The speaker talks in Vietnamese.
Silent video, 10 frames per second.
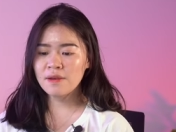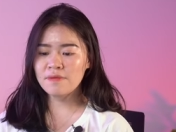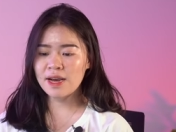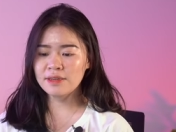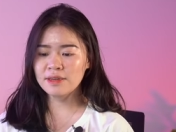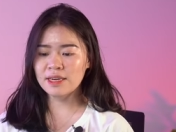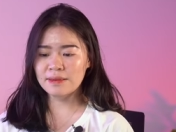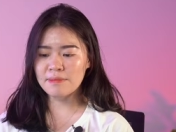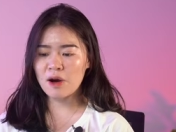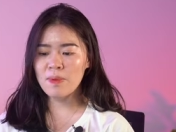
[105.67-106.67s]
và được
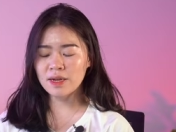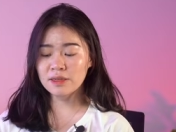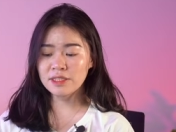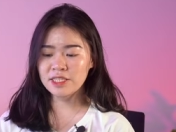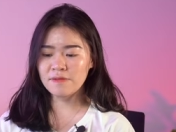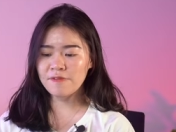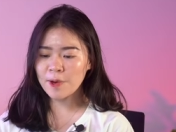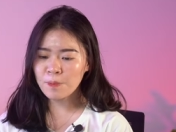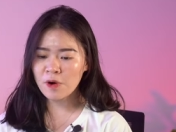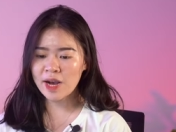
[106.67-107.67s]
cảnh báo bằng cơ chế
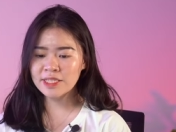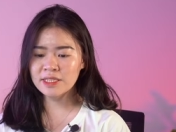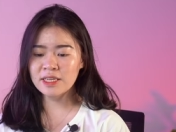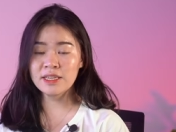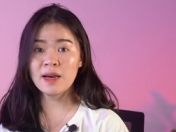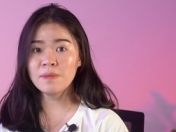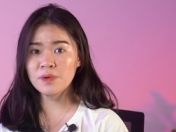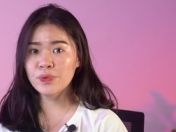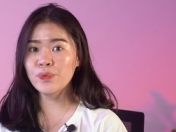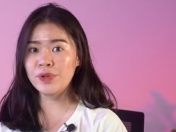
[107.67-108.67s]
fair price khi đáp
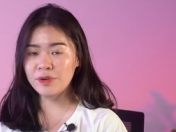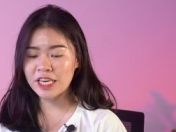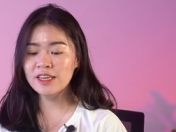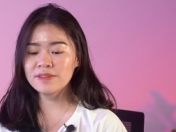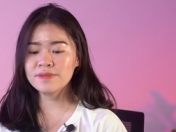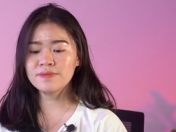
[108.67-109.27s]
ứng đủ điều kiện.